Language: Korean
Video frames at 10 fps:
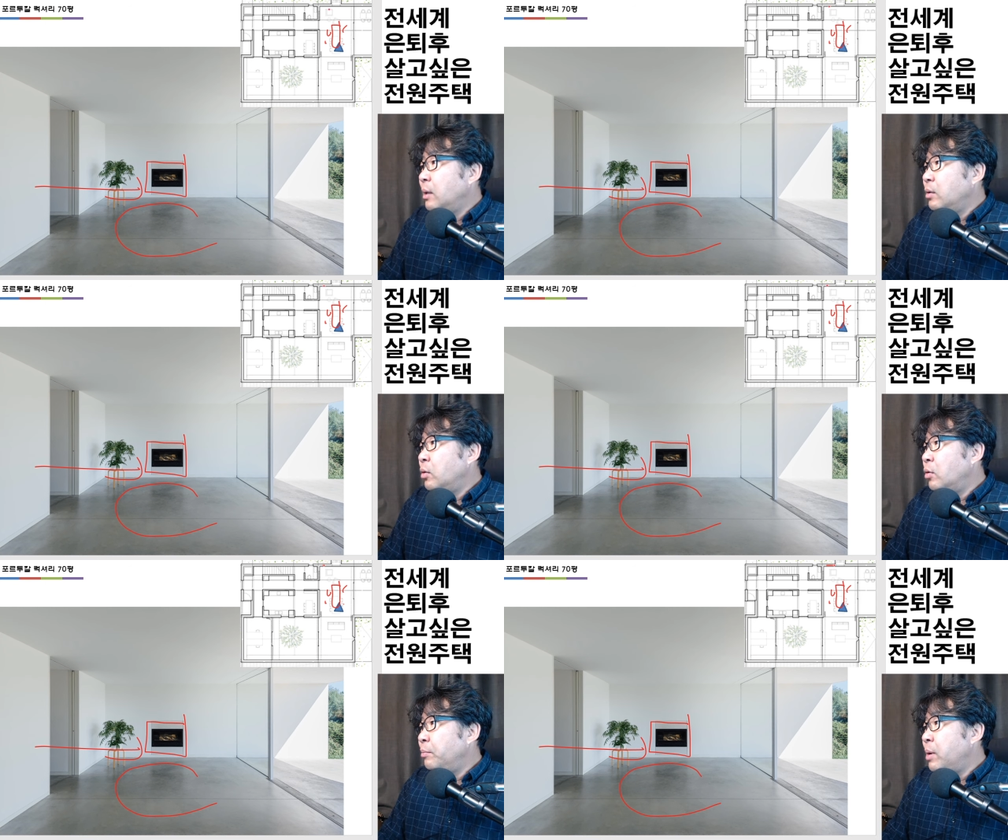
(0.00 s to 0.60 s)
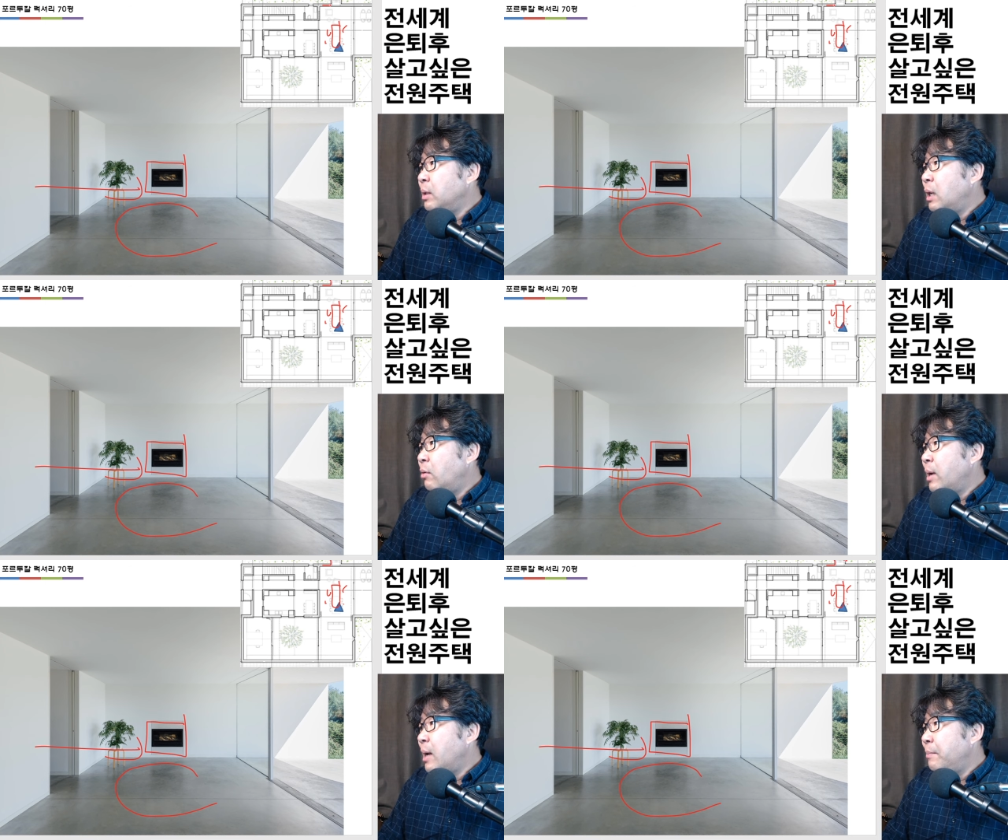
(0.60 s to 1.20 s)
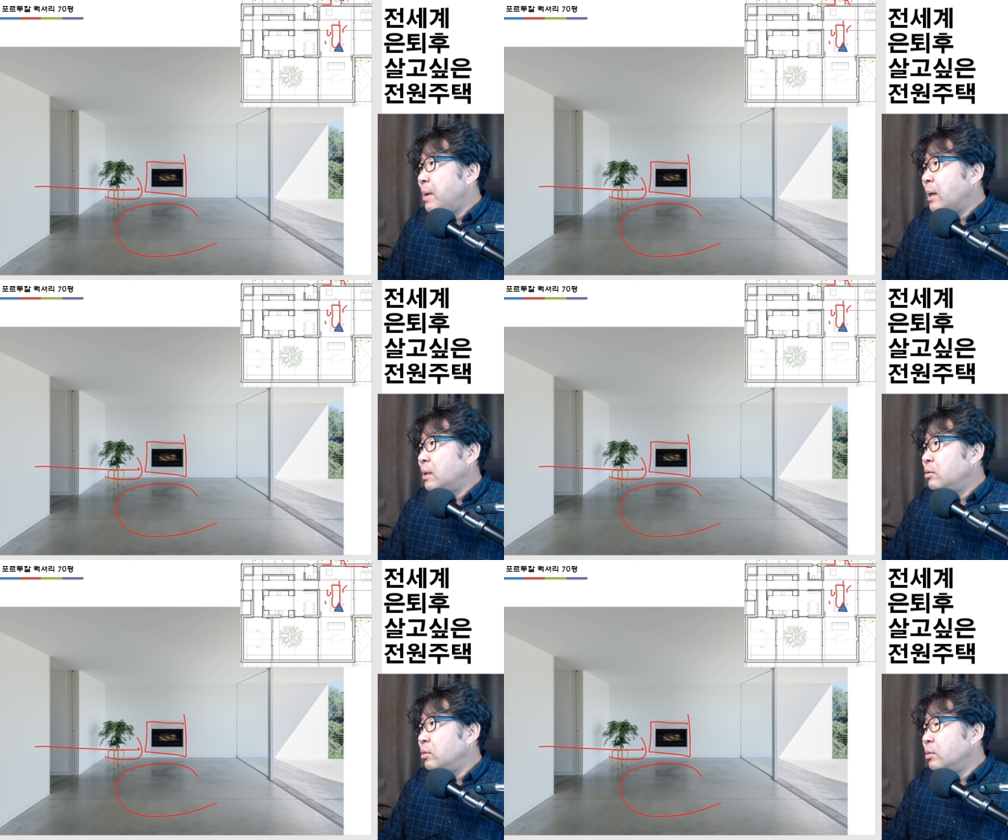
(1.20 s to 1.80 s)
요 벽난로가
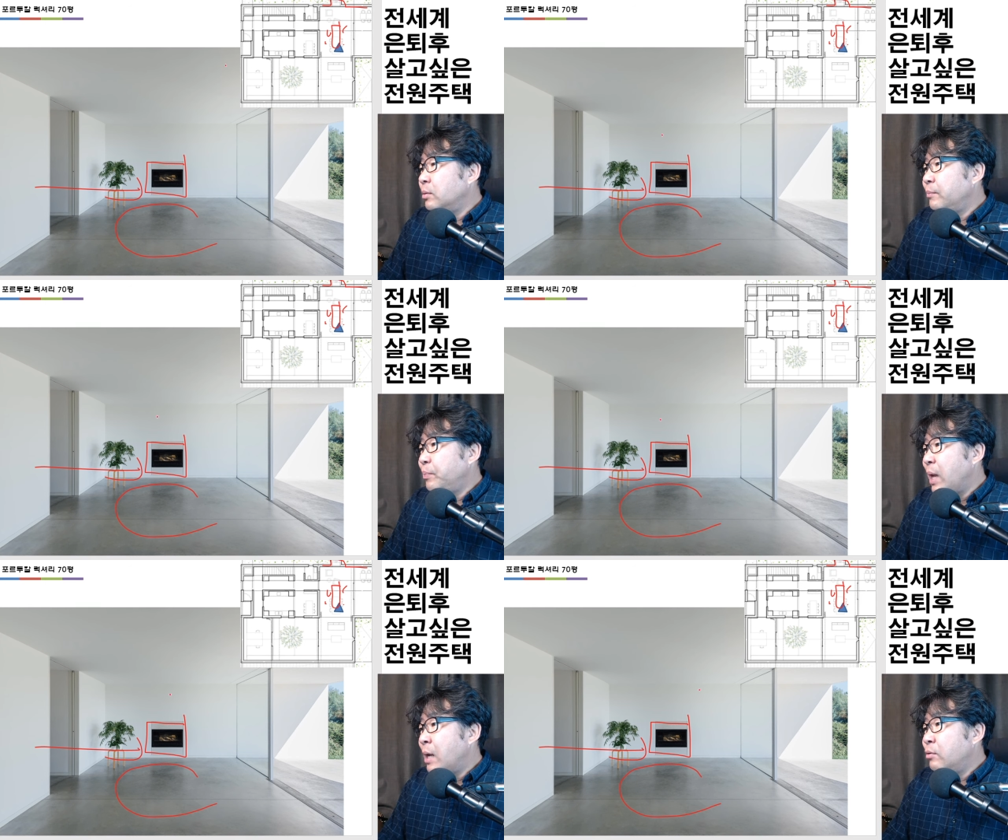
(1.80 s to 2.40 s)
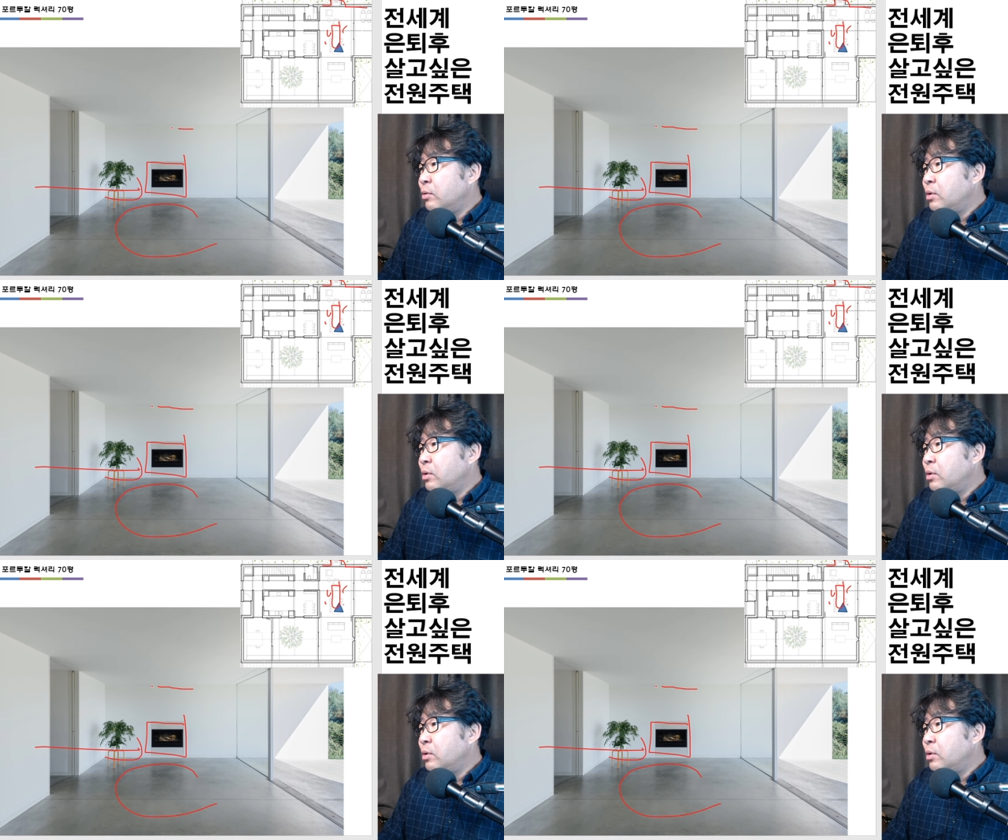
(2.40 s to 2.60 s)
바깥으로 안으로